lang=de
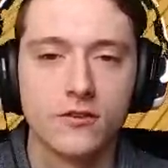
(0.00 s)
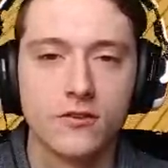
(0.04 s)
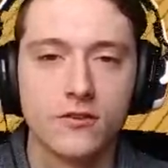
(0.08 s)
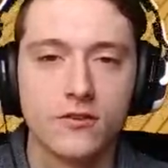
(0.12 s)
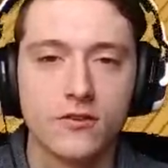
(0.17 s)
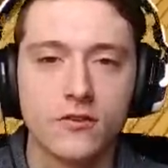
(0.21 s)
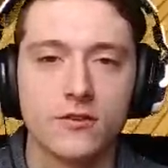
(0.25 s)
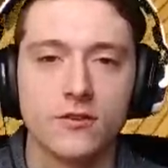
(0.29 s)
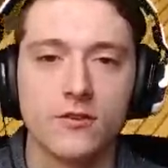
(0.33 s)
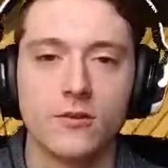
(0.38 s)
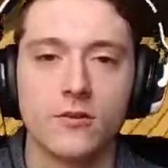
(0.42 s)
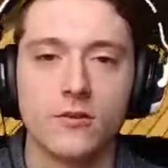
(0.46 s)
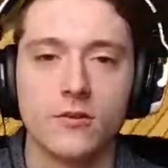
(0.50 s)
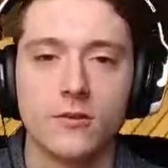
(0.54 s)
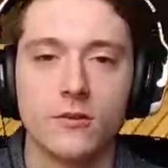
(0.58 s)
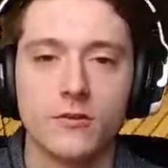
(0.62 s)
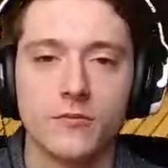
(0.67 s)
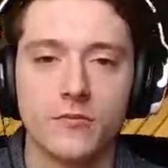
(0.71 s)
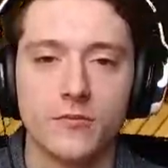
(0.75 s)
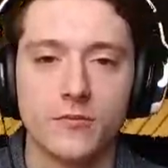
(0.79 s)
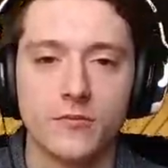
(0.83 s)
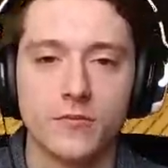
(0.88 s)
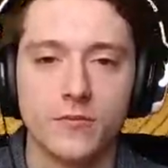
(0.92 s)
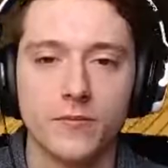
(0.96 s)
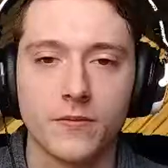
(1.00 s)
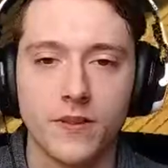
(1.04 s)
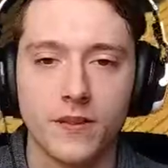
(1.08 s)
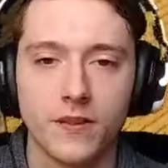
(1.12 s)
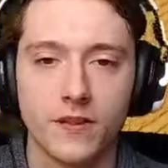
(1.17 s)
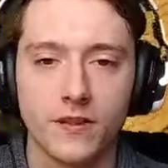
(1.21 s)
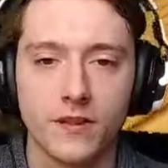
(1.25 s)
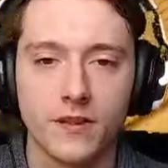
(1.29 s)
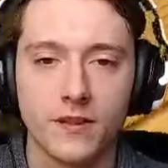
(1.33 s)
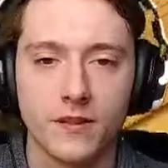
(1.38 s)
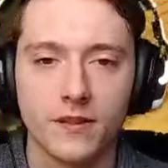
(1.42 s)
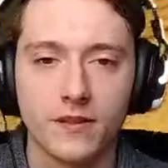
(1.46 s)
So.
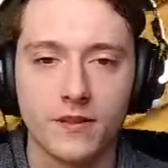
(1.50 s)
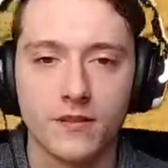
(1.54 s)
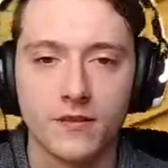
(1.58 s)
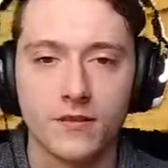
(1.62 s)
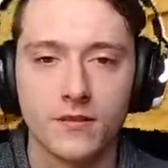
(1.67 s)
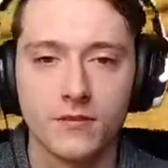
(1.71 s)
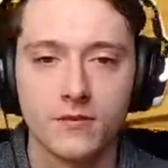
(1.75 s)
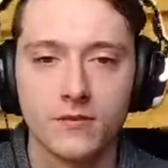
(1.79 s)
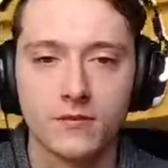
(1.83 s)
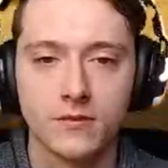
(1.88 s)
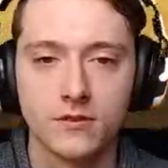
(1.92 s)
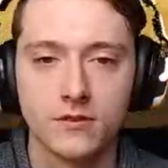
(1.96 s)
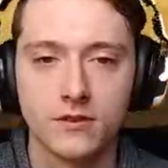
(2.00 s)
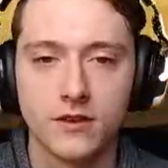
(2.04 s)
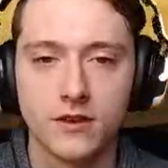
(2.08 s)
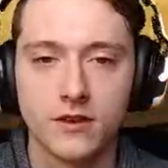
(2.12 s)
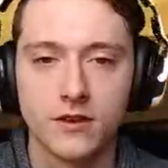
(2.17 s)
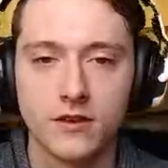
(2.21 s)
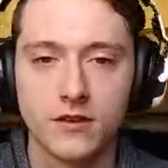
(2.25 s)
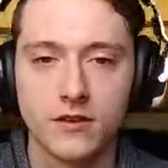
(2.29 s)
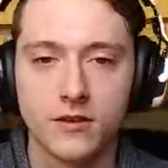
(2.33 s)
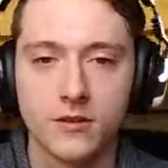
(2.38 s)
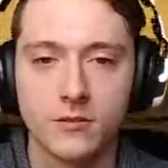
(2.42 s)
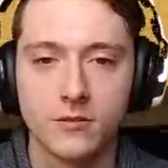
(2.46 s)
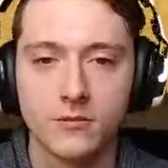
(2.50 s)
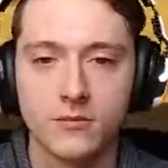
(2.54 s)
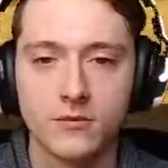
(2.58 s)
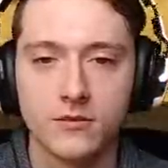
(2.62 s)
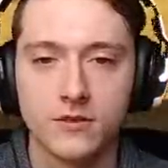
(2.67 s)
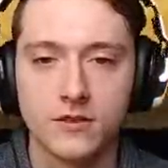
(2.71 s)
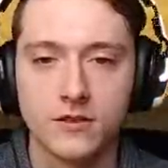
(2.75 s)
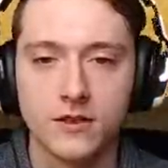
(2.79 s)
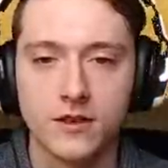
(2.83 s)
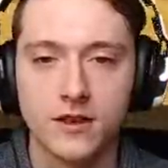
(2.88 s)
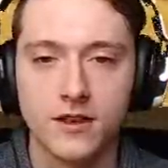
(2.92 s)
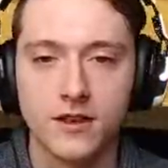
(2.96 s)
Und dann kommt
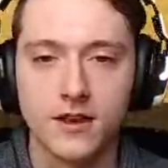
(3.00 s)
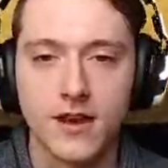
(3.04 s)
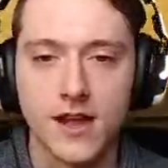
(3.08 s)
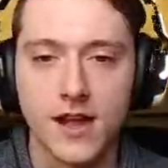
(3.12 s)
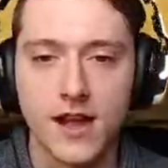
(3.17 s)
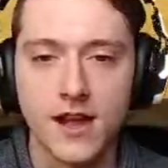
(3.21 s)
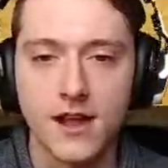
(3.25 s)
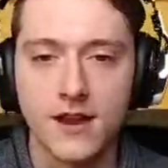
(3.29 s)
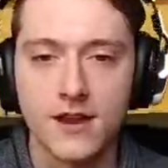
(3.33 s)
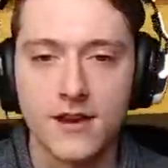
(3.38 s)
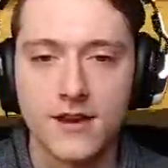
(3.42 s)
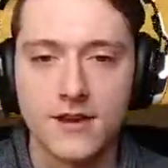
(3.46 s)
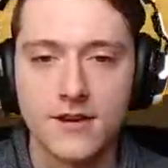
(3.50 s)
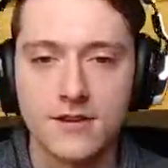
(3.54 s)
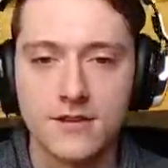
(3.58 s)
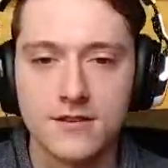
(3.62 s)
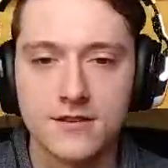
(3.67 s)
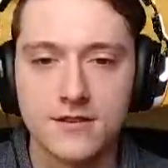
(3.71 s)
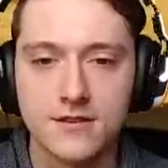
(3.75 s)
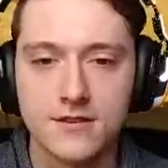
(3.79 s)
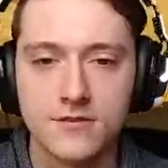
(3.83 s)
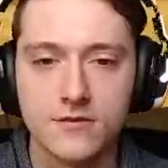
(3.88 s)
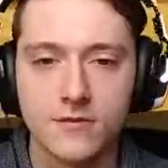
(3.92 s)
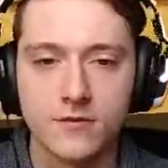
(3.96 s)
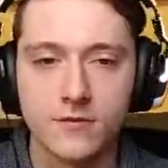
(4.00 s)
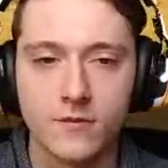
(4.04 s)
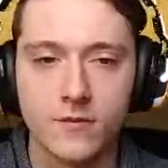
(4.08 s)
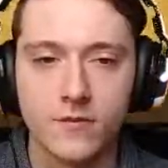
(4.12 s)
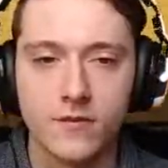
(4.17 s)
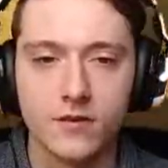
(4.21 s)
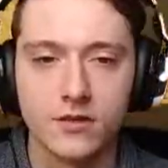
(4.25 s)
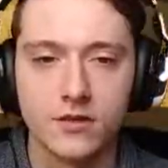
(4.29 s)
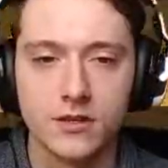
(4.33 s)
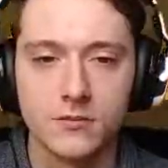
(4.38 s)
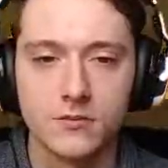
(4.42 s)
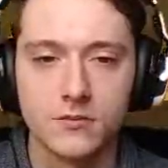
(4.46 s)
hier der Rand
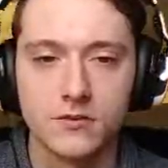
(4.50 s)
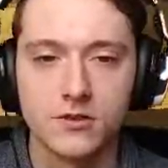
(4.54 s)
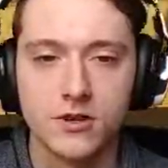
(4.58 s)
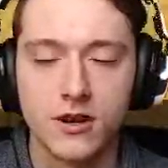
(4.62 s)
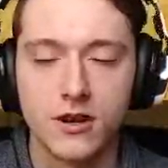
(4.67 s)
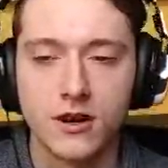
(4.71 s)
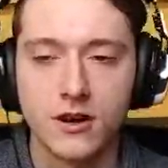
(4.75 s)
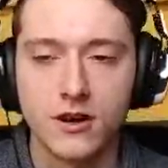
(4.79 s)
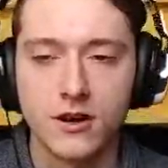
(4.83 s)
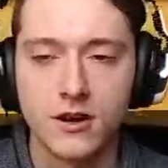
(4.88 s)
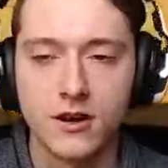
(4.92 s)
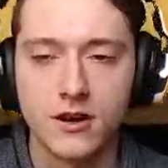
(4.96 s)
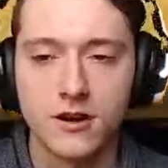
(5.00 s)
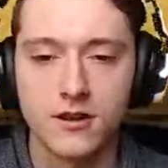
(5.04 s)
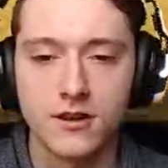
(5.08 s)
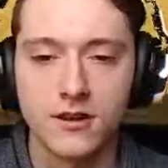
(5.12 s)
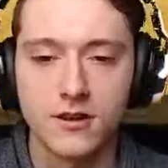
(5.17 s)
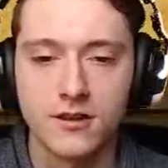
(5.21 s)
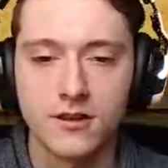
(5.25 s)
von dem Dach.